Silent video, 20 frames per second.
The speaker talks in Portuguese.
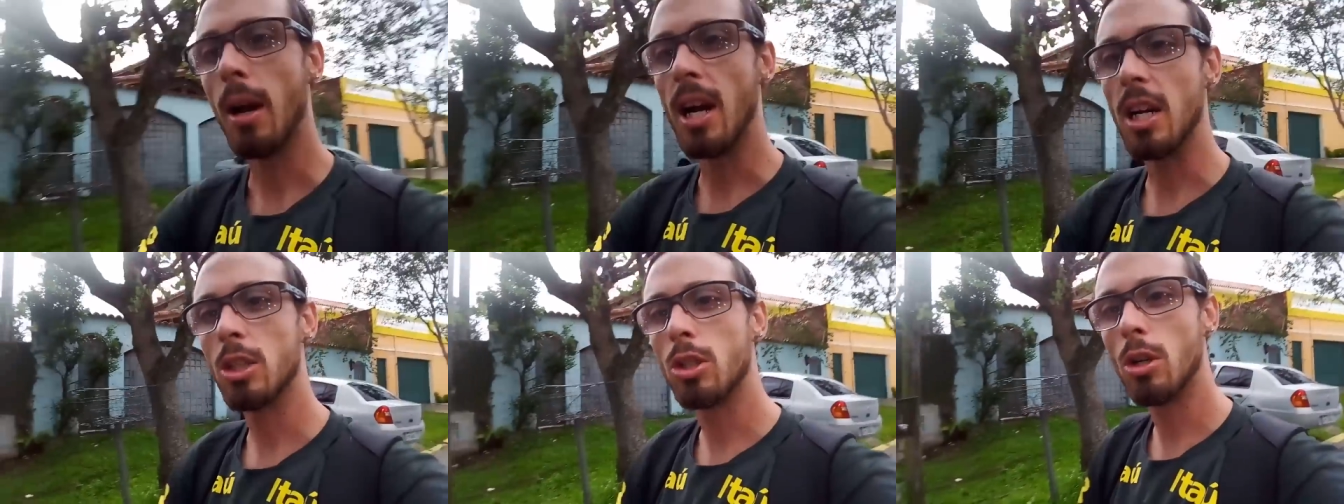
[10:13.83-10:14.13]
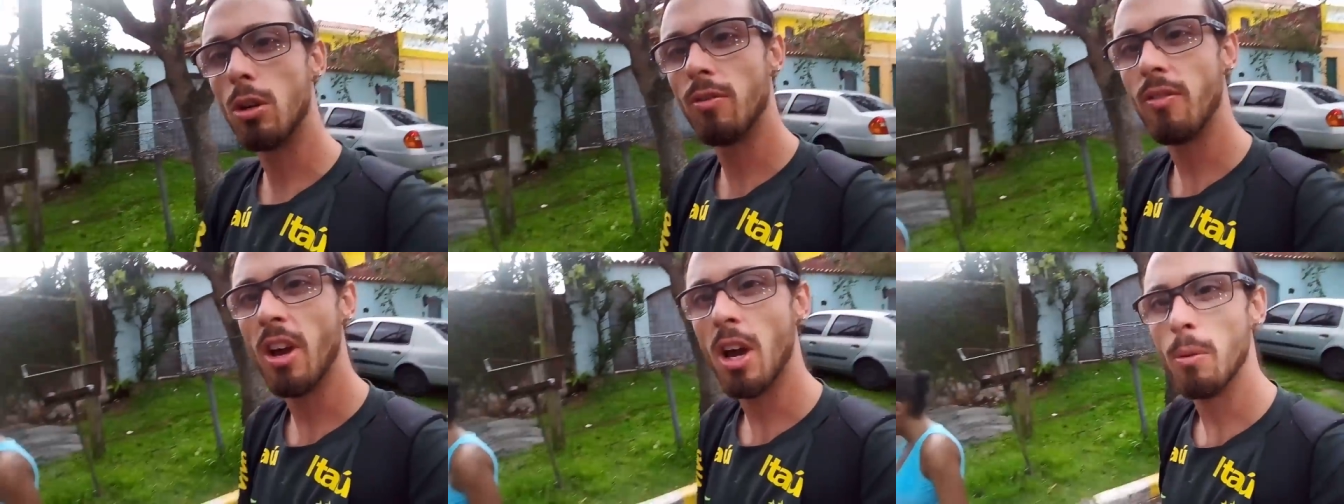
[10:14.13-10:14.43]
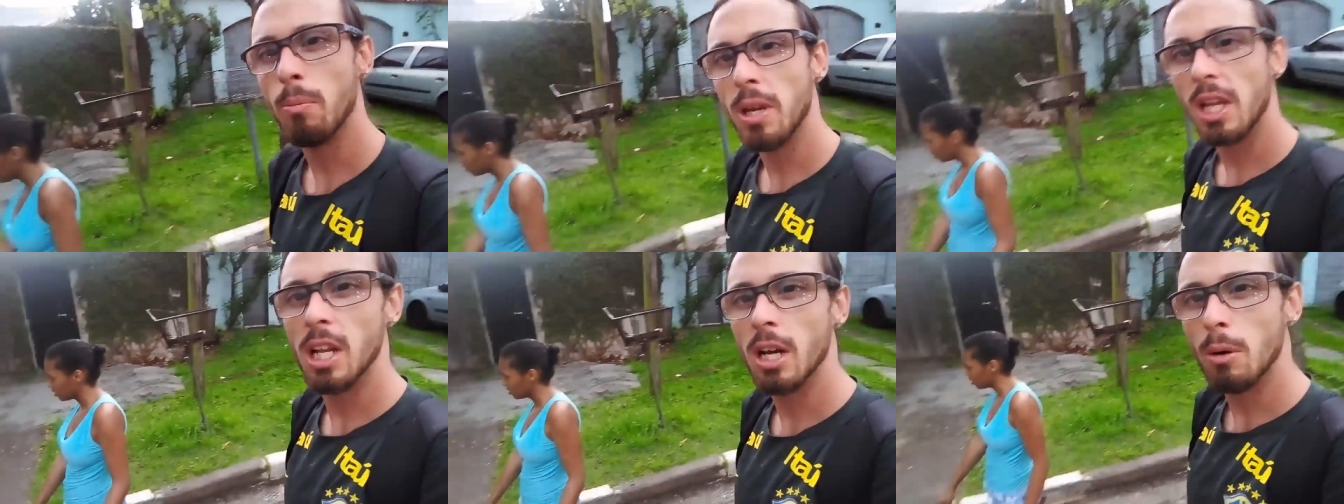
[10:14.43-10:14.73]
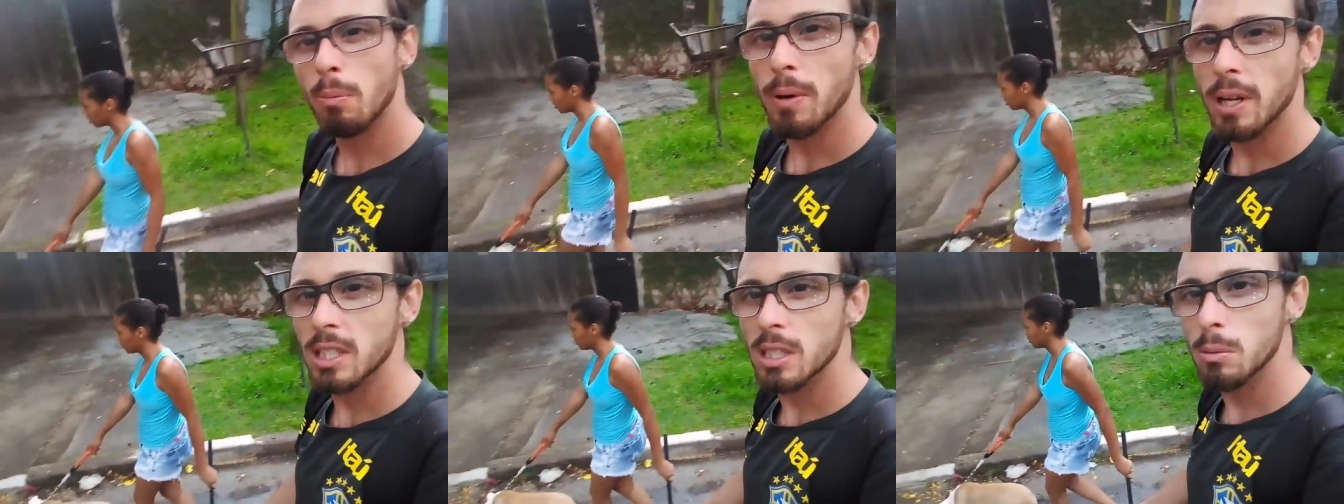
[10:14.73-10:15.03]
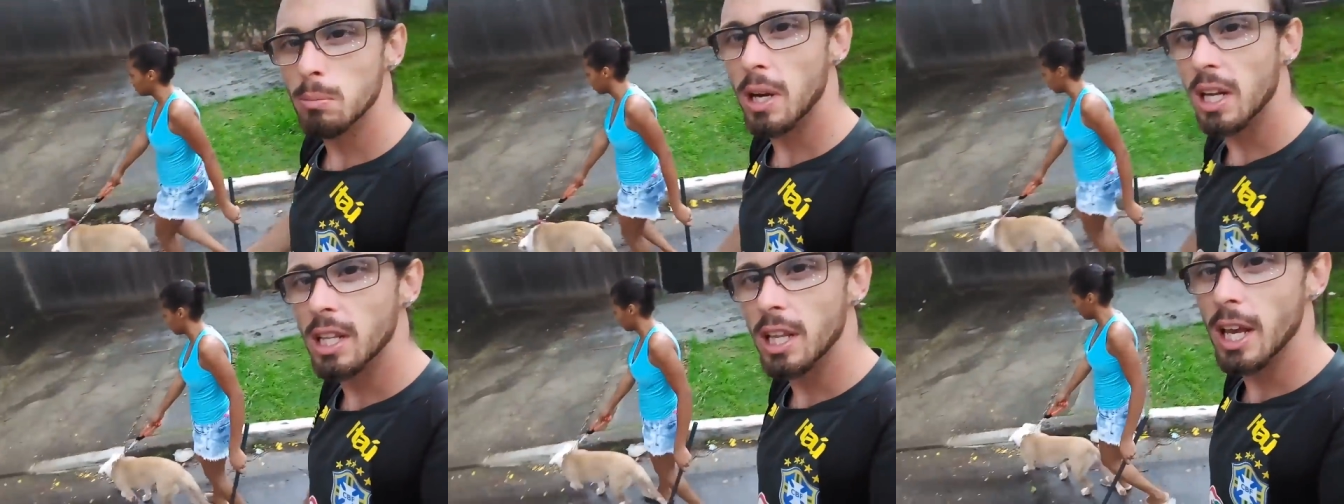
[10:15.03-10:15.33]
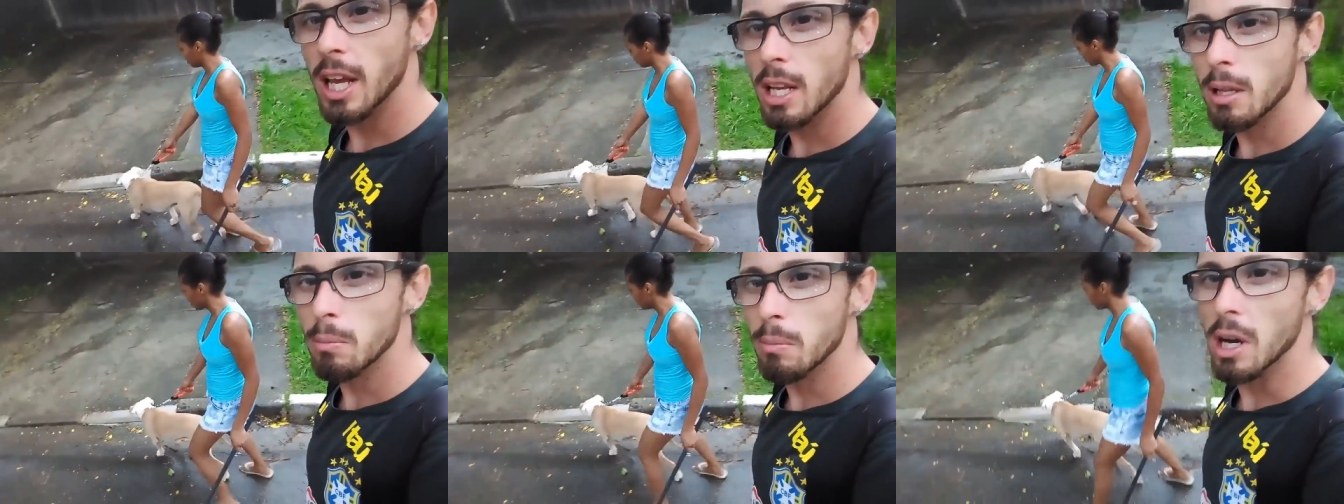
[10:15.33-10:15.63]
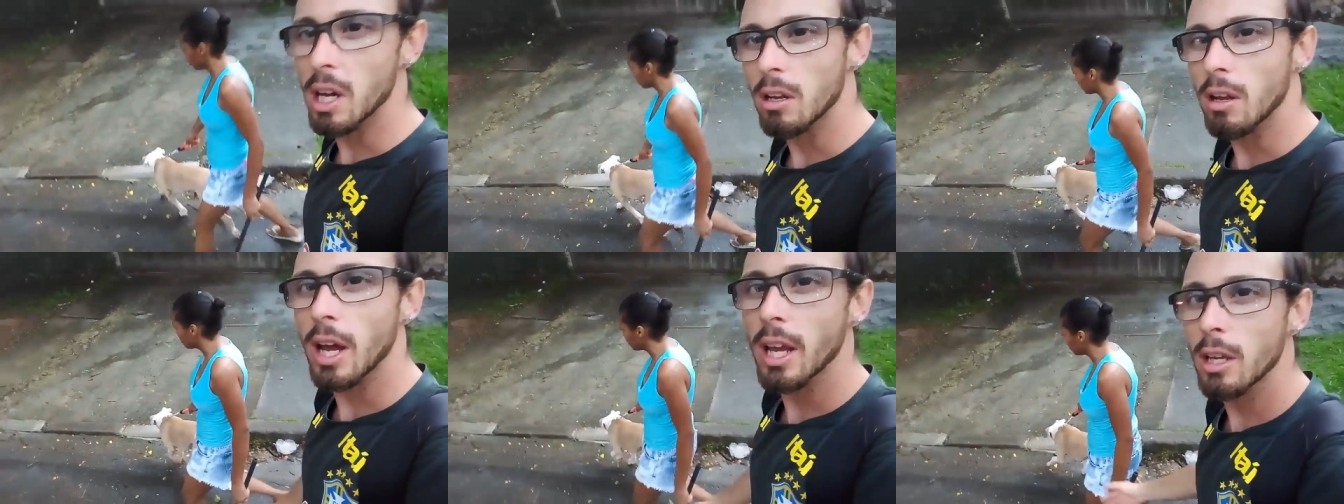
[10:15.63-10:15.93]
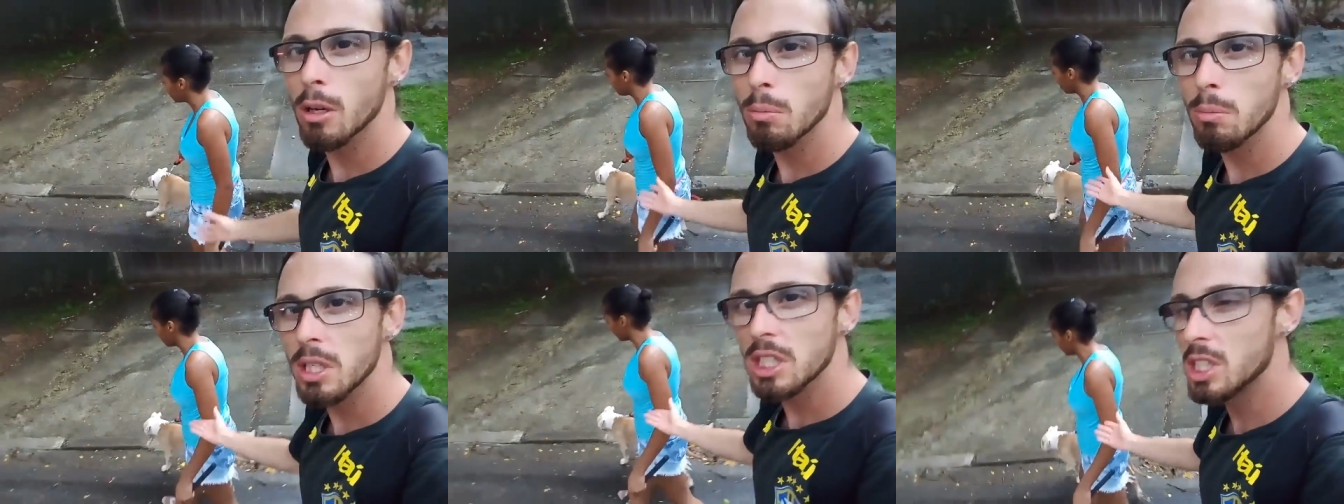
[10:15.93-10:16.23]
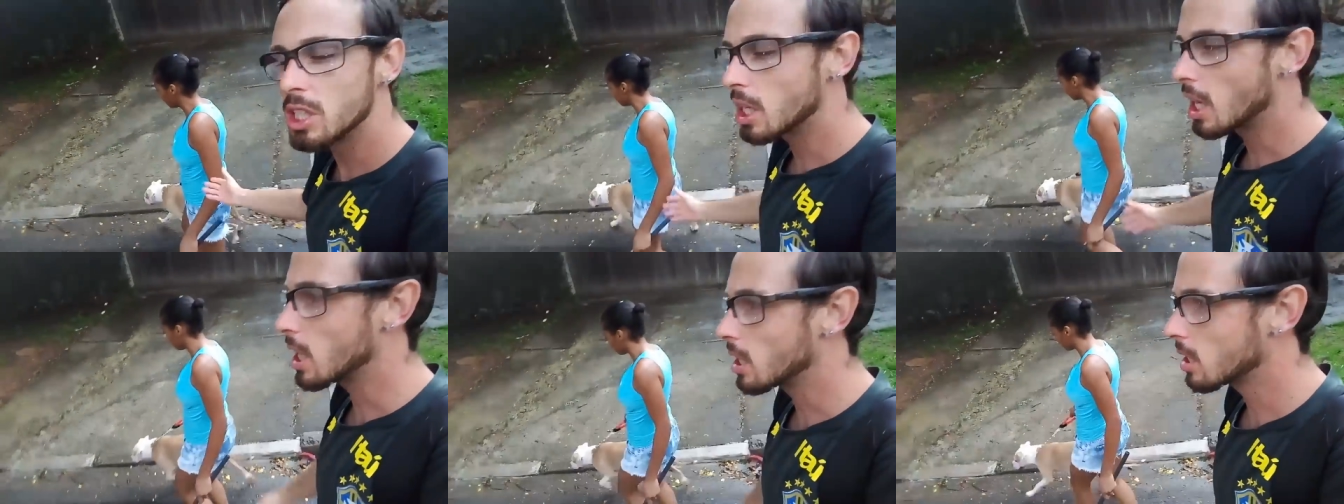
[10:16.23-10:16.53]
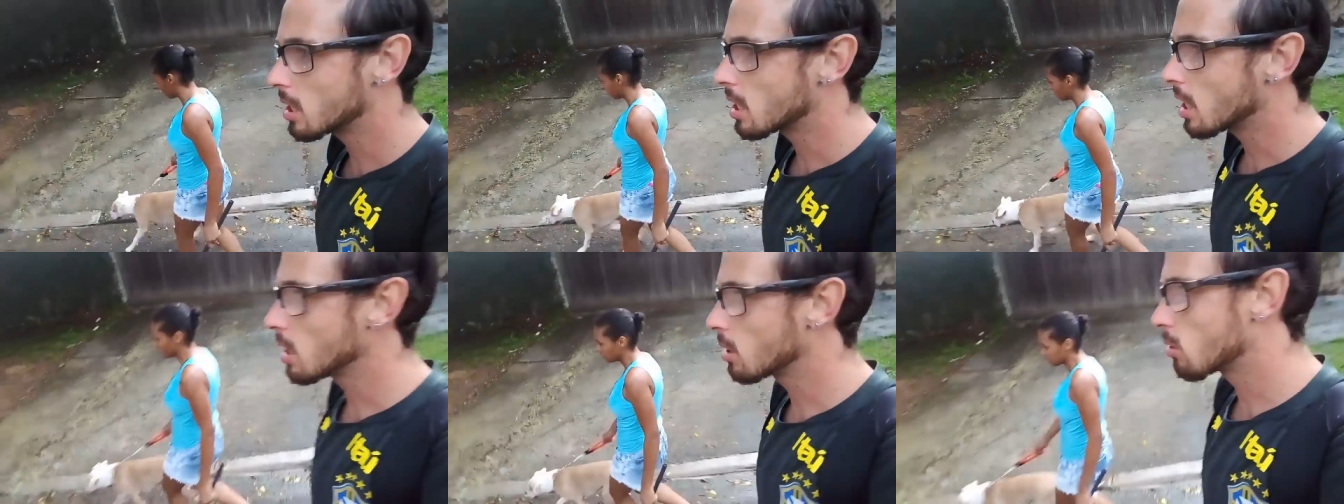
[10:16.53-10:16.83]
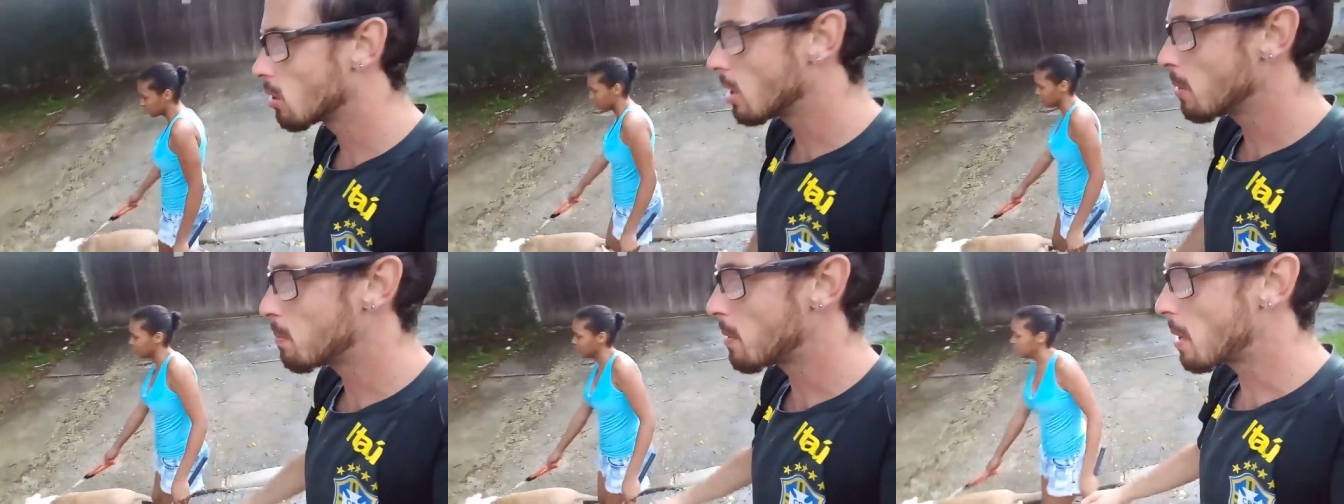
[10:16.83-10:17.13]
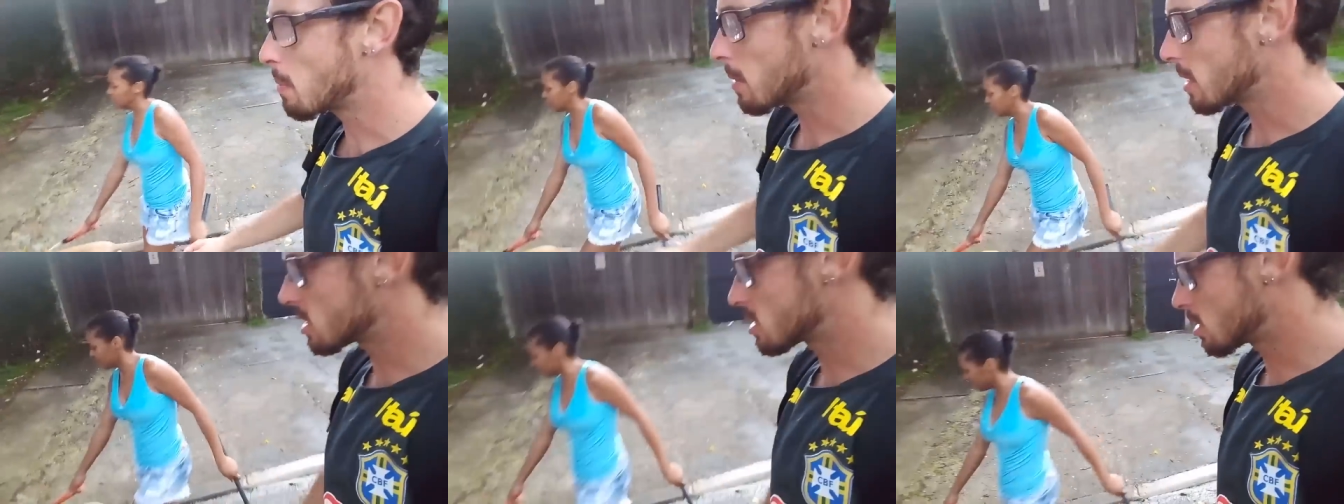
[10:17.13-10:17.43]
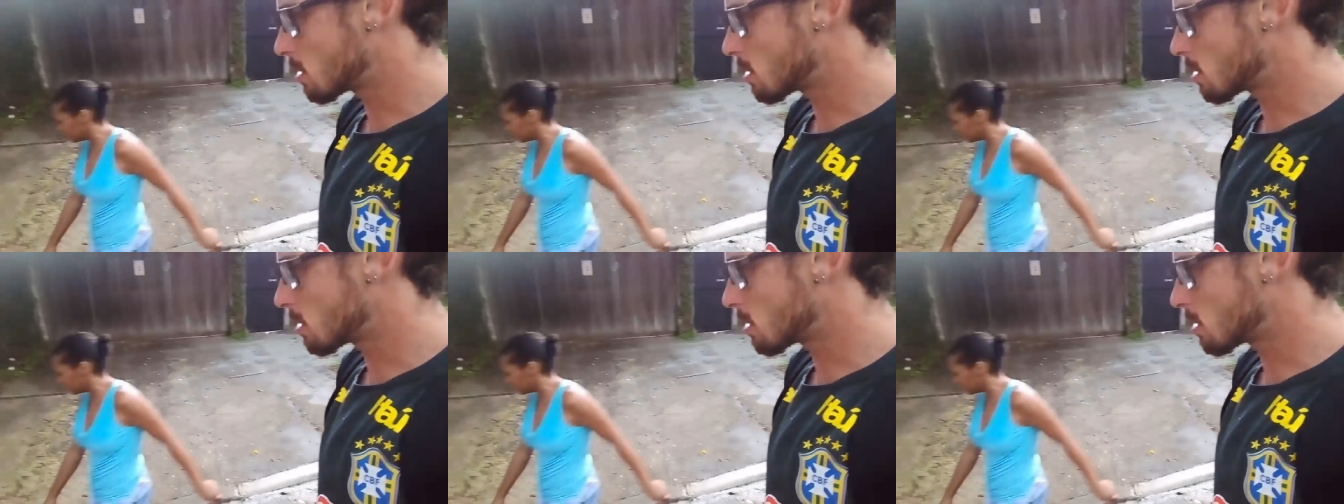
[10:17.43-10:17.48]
O cachorro veio a milhão pra cima dele, mano. Aí o bichinho ainda tentou ir pra, pra